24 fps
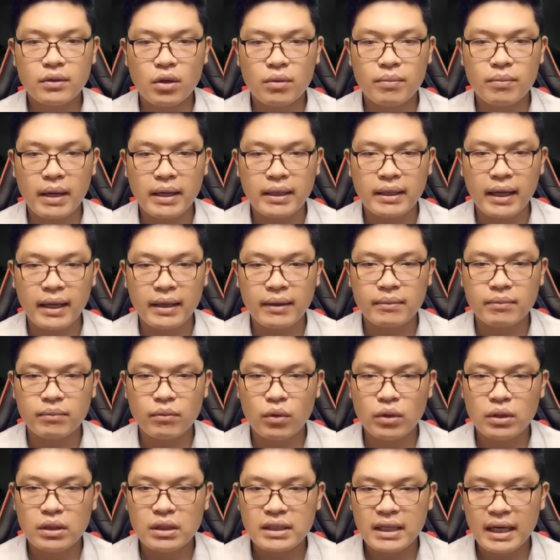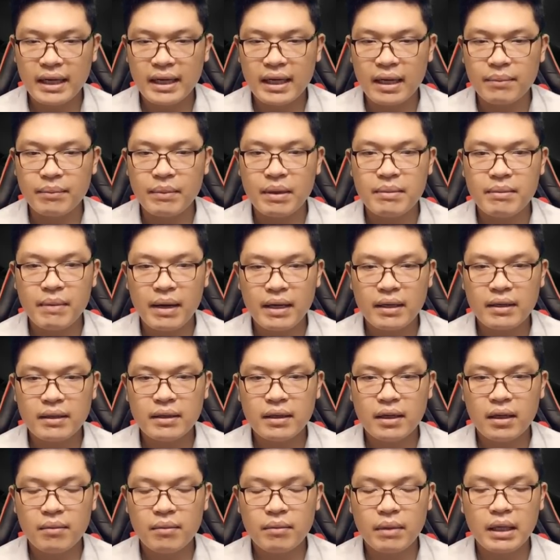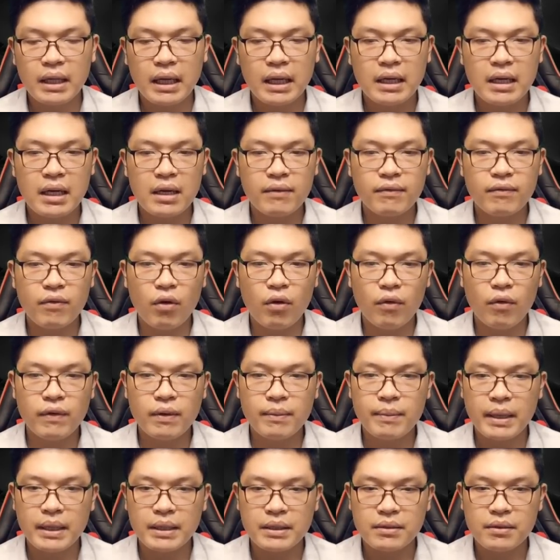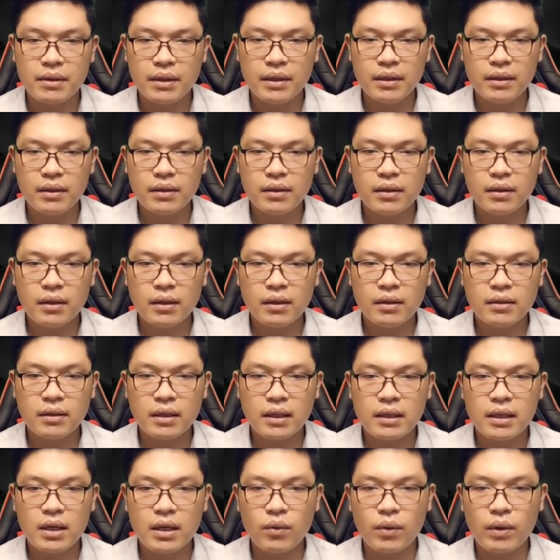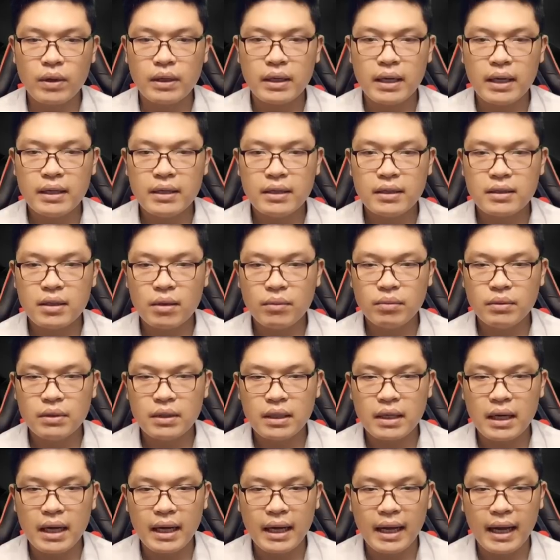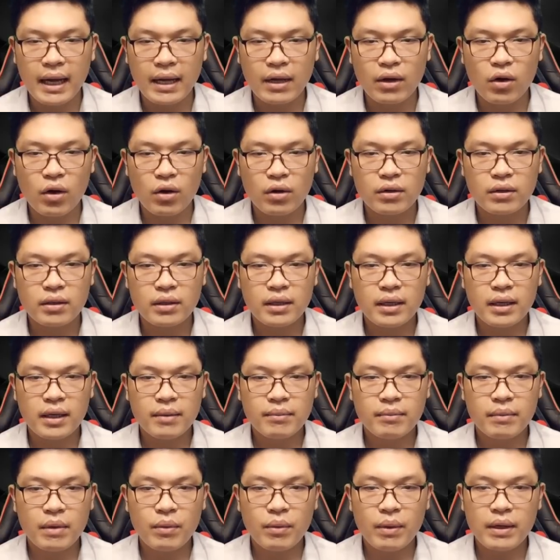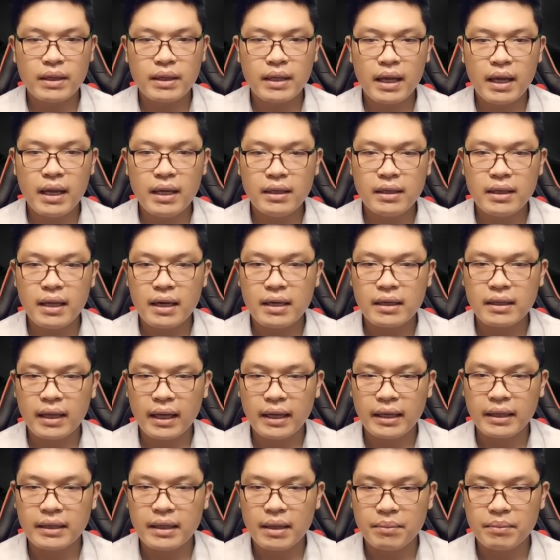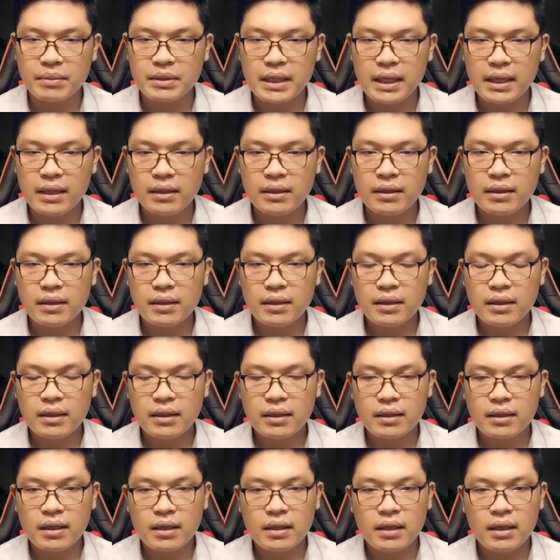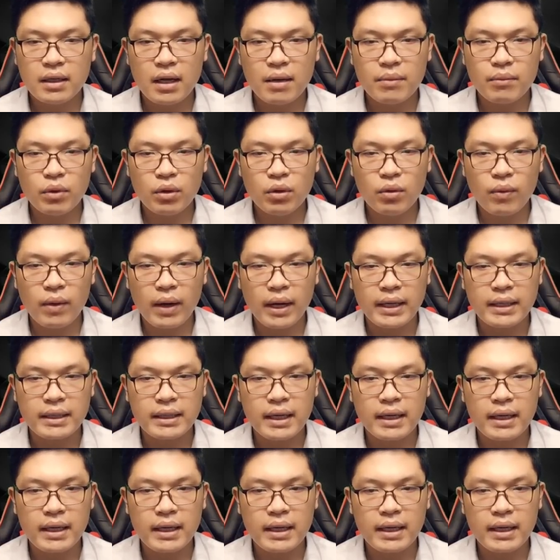Tôn Bàn Thạch muốn rách cả mí mắt, mà nhìn đường phố phía bên dưới, nhìn những quần lính giống như là gà con bị huệ thế tiện tay đập chết, gần như là muốn hoài